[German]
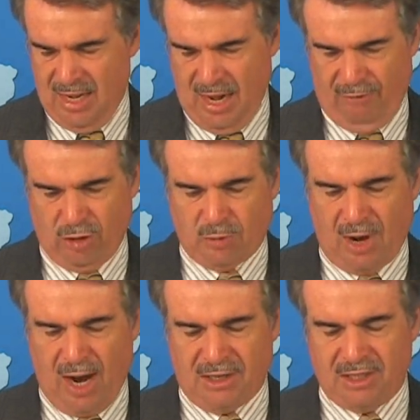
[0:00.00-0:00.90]
Er
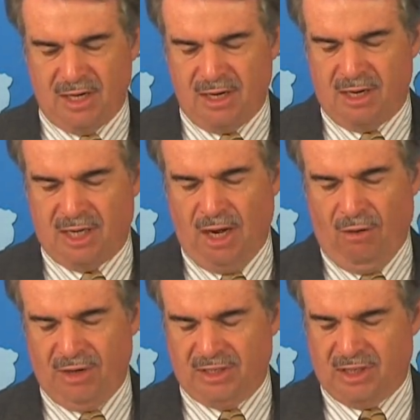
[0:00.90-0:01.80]
versprach, dass seine
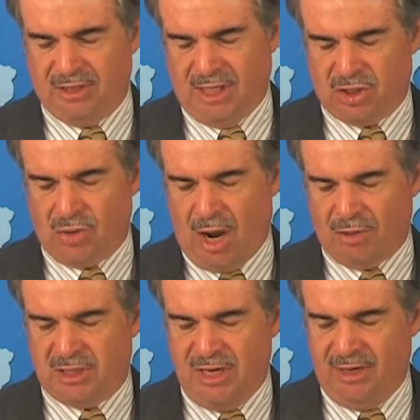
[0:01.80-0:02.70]
Regierung das Gesetz so
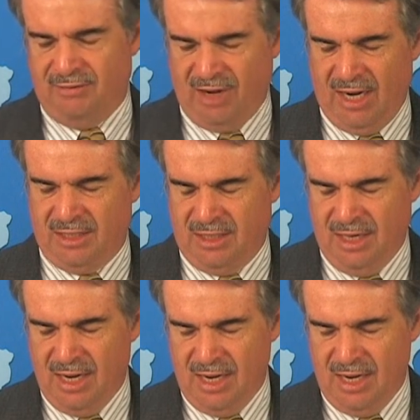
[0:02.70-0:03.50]
auslegen werde,